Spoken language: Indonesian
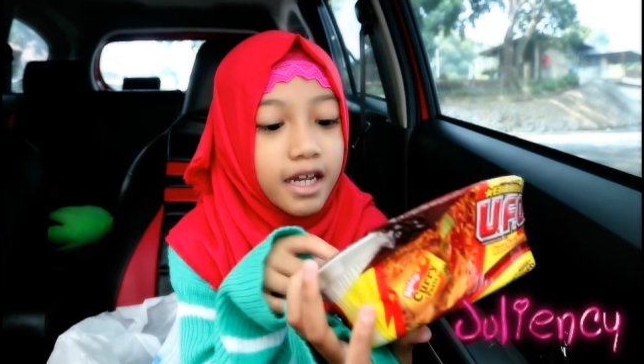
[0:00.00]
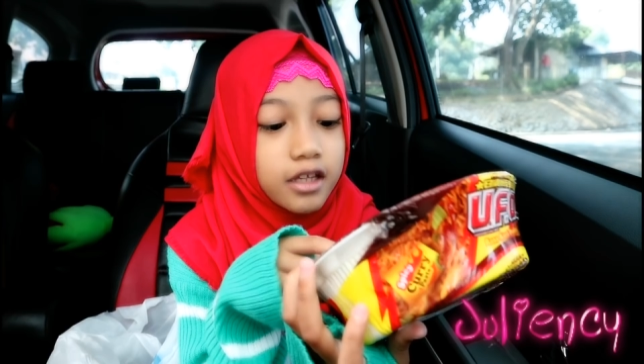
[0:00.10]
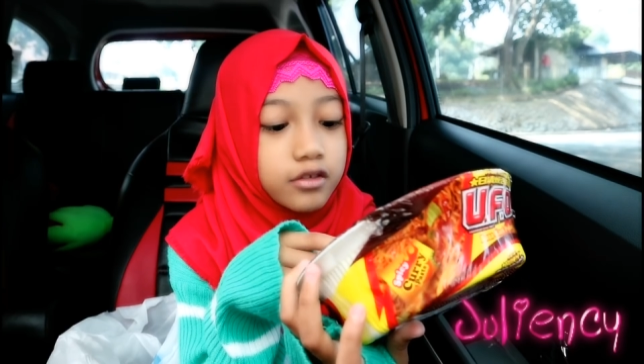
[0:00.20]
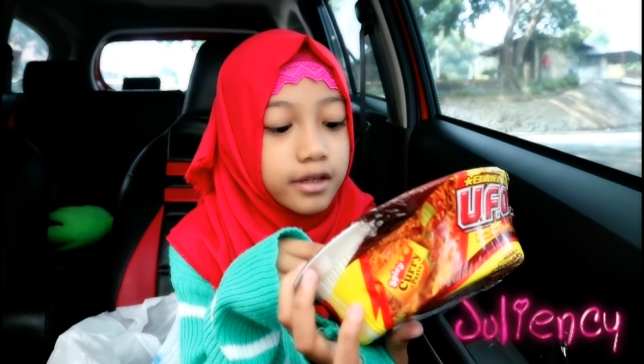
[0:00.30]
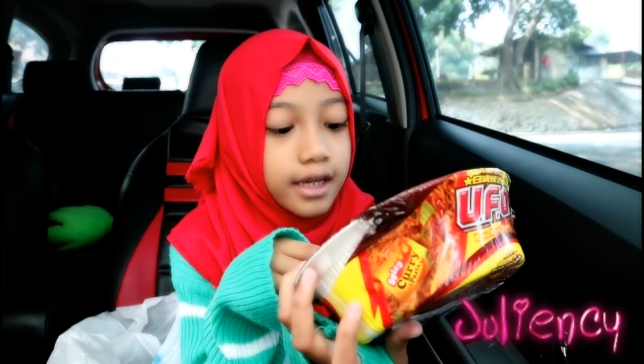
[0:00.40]

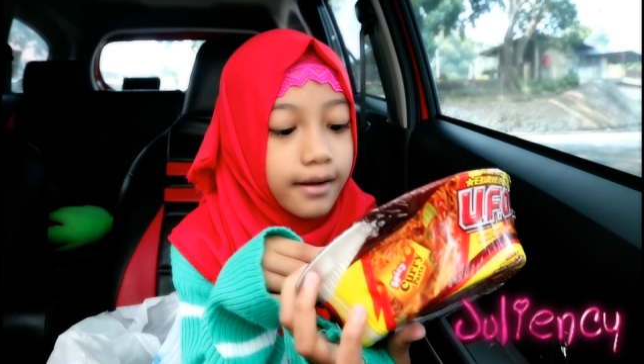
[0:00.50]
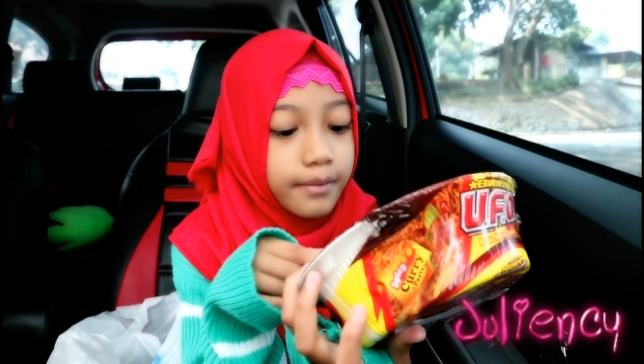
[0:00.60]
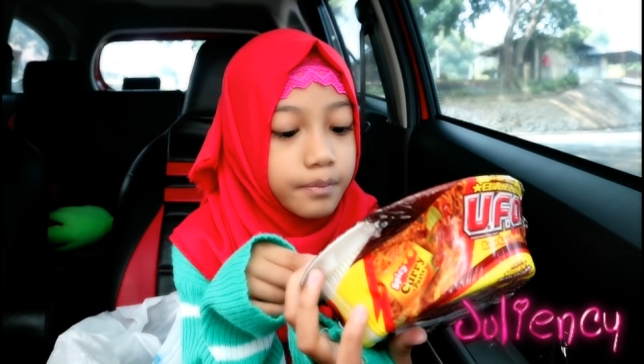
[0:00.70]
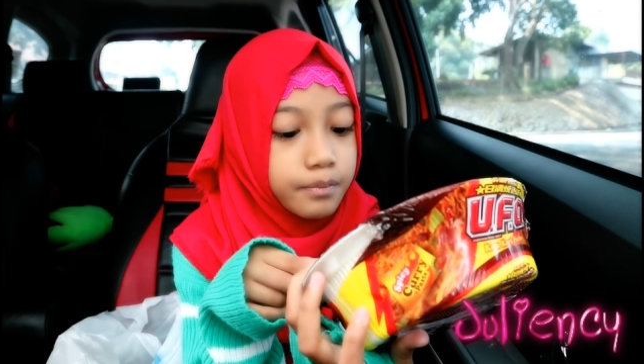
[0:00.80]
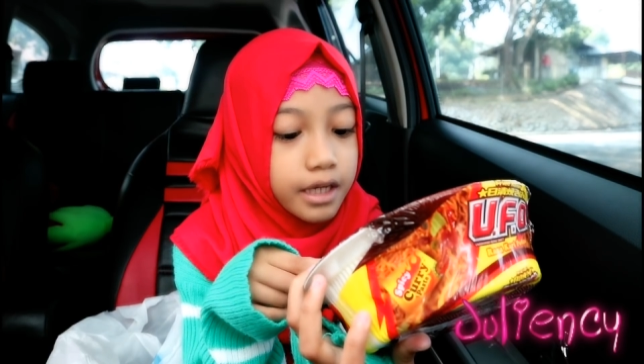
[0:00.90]
ini tuh
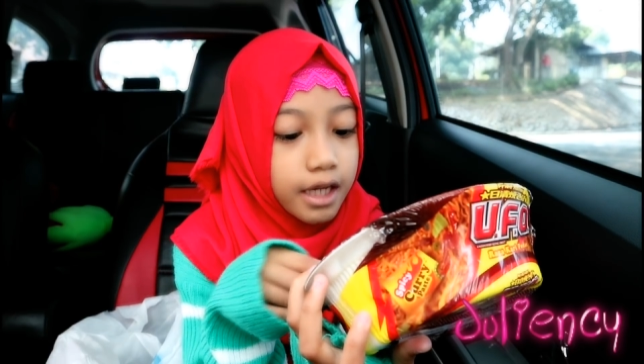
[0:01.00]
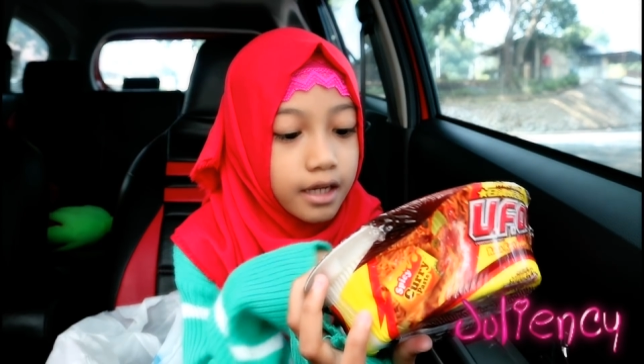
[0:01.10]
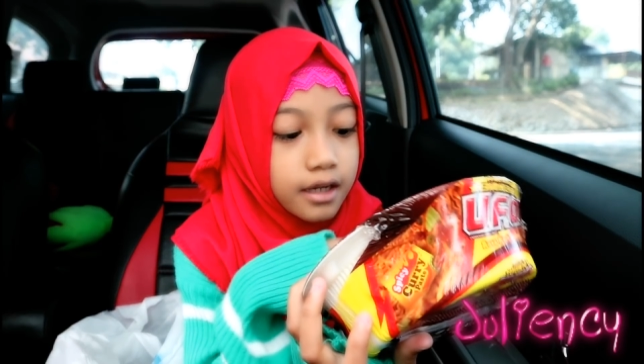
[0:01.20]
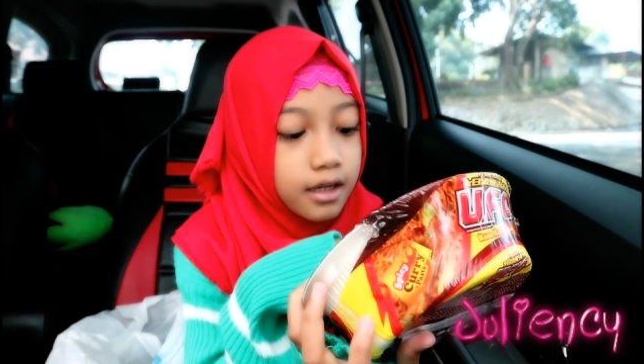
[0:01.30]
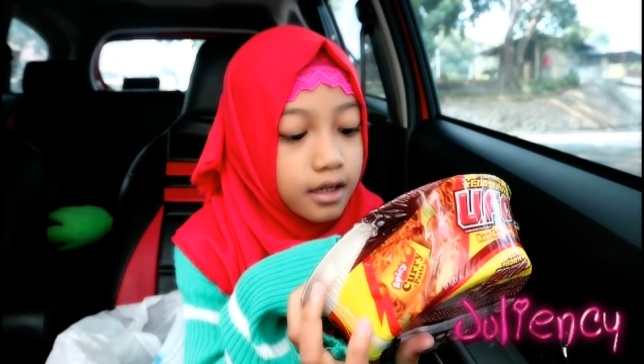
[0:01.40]
yang big
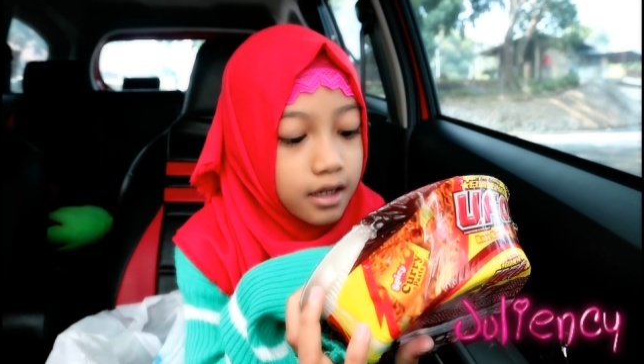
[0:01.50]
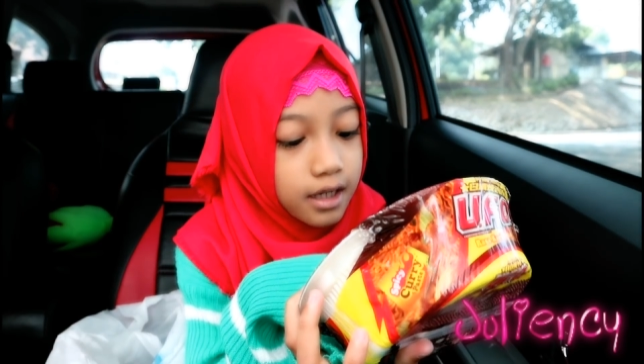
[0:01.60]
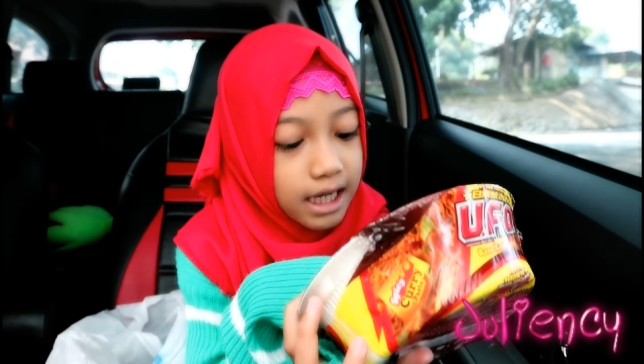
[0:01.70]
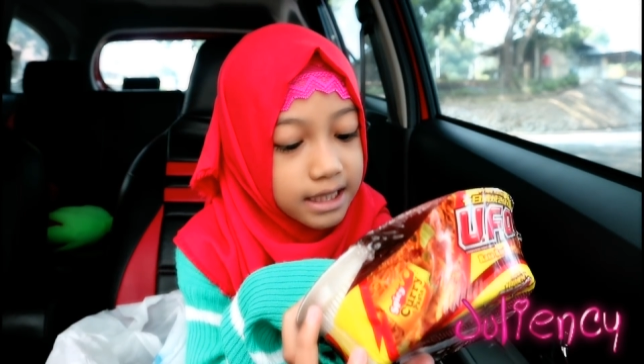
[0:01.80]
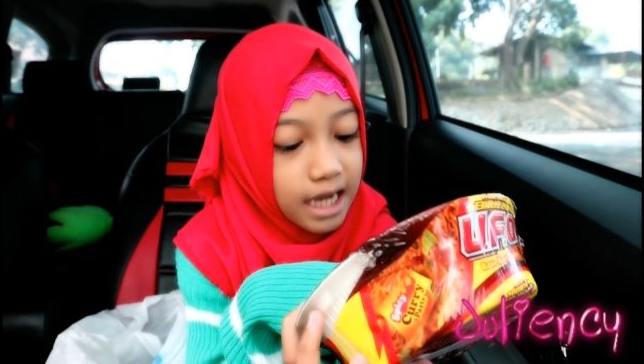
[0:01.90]

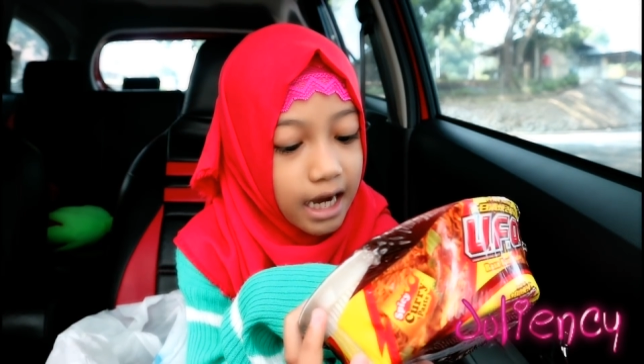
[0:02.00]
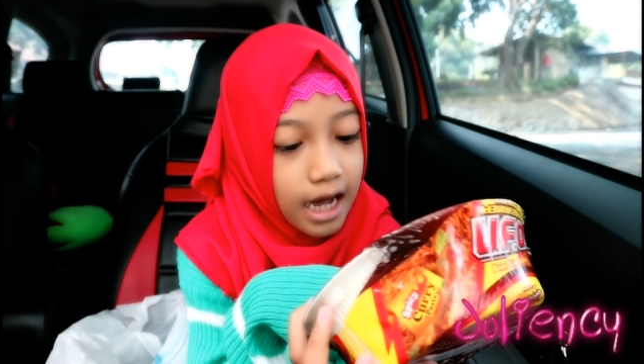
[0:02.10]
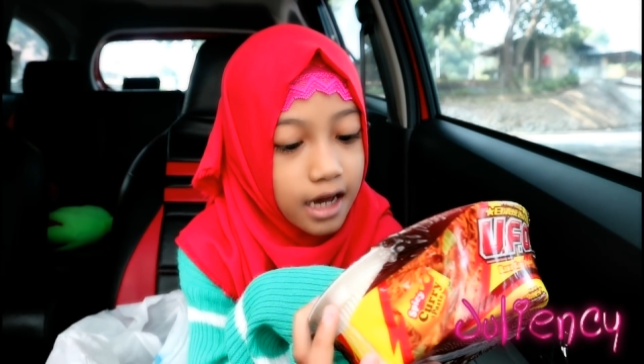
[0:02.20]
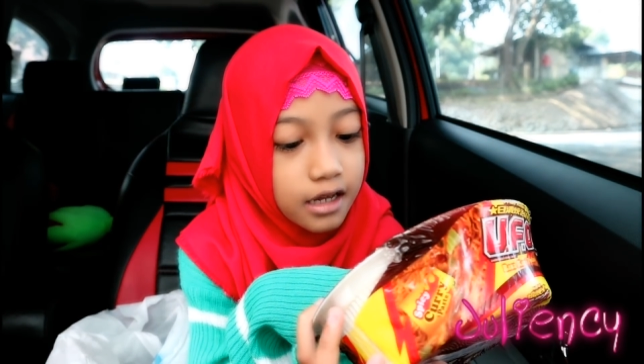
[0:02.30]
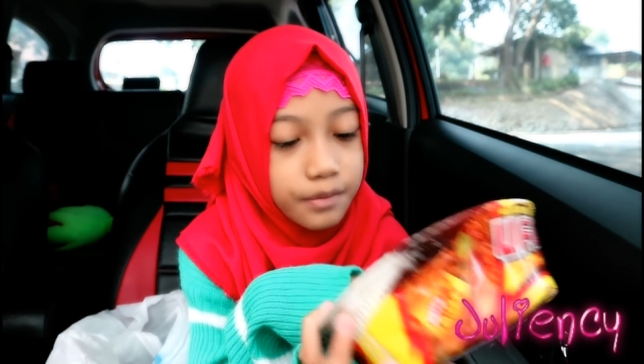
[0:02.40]
ini rasa
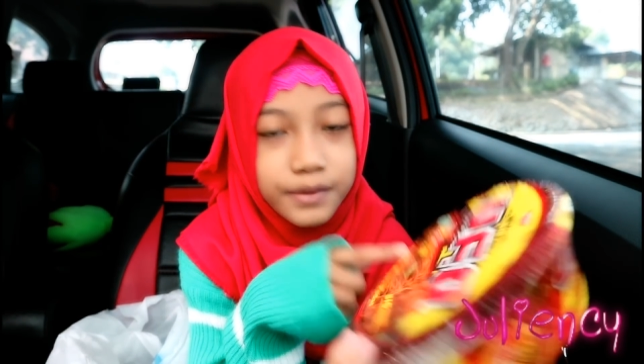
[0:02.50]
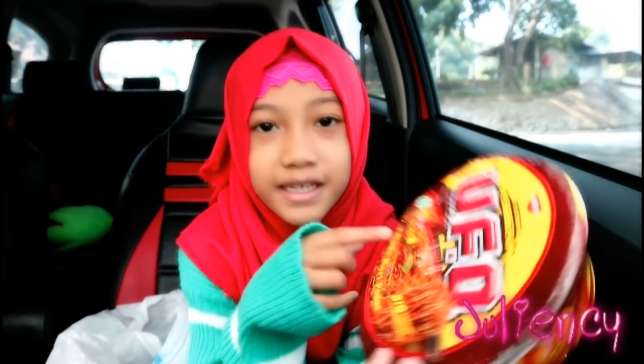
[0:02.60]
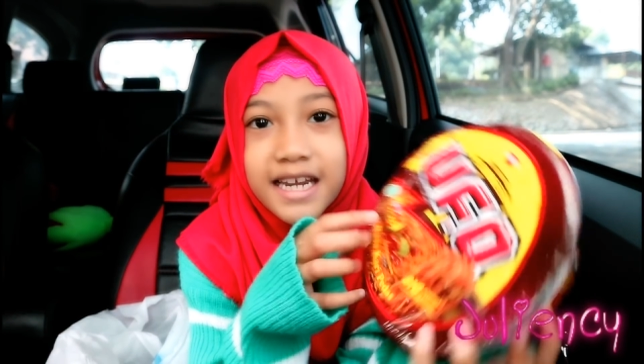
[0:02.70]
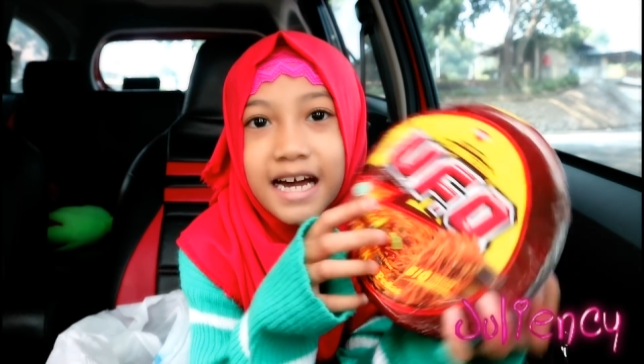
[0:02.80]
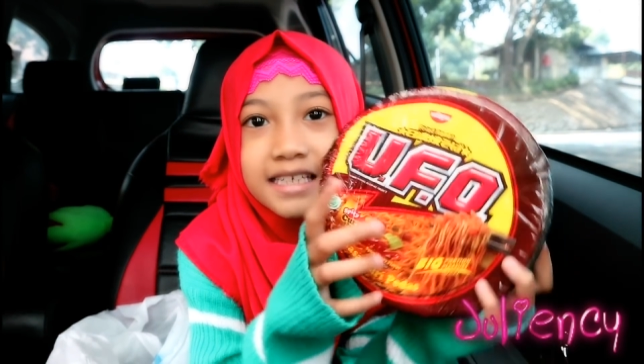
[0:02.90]
kari
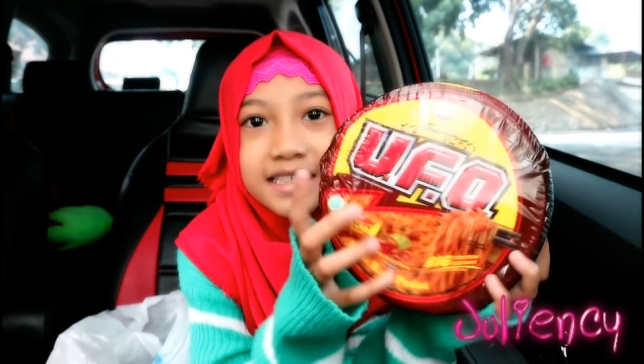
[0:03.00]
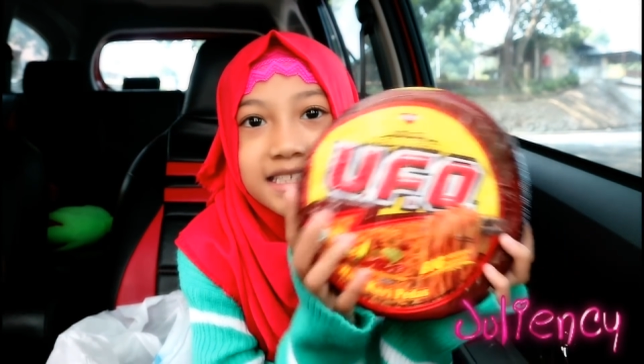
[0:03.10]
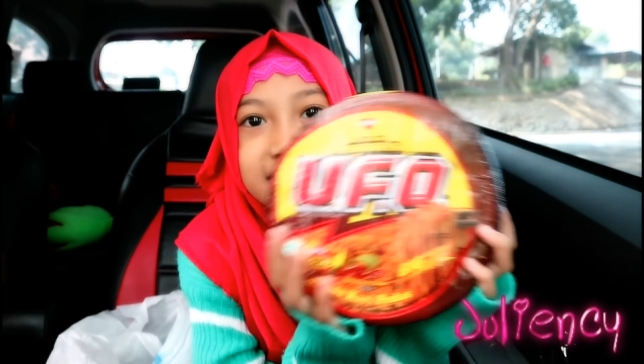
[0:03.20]
pedas